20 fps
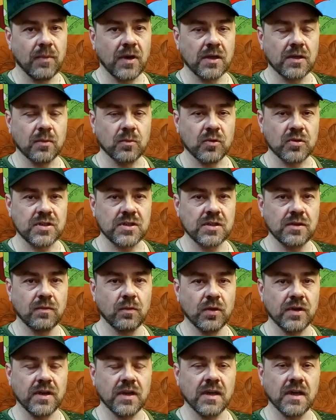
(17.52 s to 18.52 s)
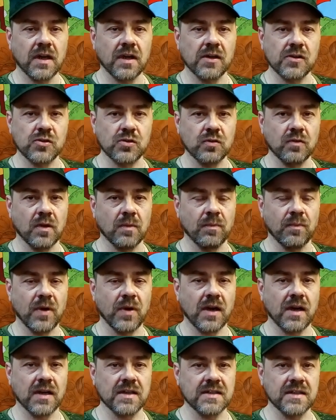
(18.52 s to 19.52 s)
Поэтому сегодня я хочу вам
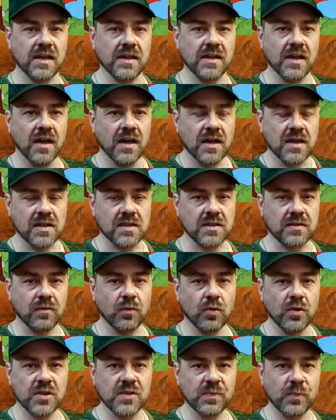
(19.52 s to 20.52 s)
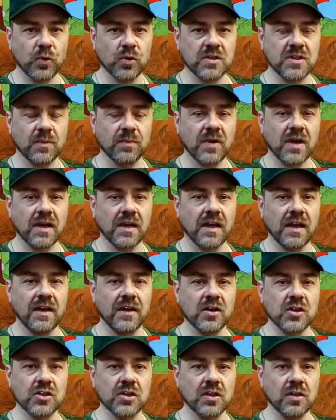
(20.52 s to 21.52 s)
показать свой способ, как
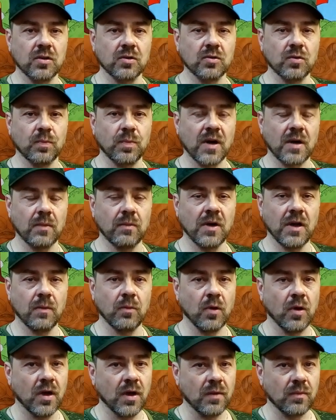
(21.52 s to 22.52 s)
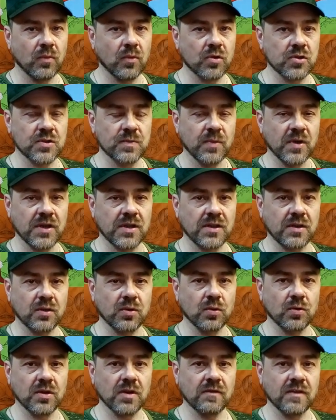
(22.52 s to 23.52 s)
я решил эту проблему. Может быть,
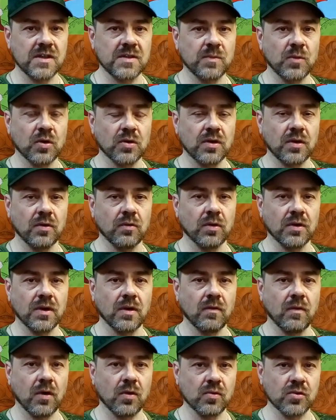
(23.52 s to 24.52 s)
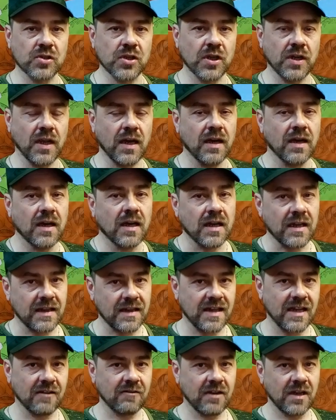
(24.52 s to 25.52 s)
кто-то возьмет его на вооружение.
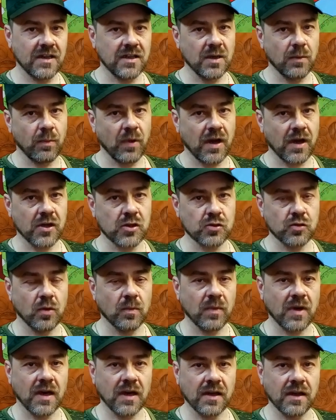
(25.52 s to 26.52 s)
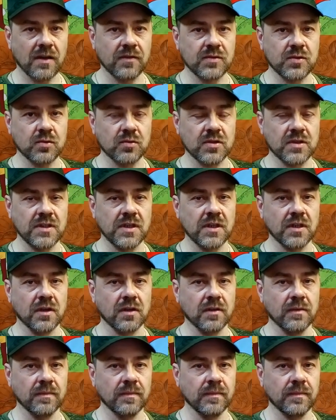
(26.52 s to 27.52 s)
Давайте покажу вам, как я все
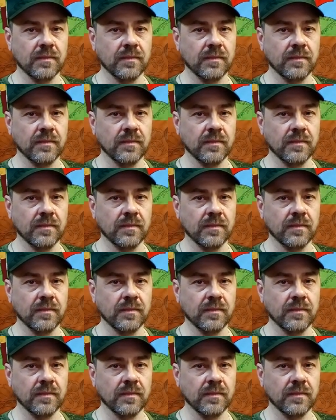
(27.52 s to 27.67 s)
сделал.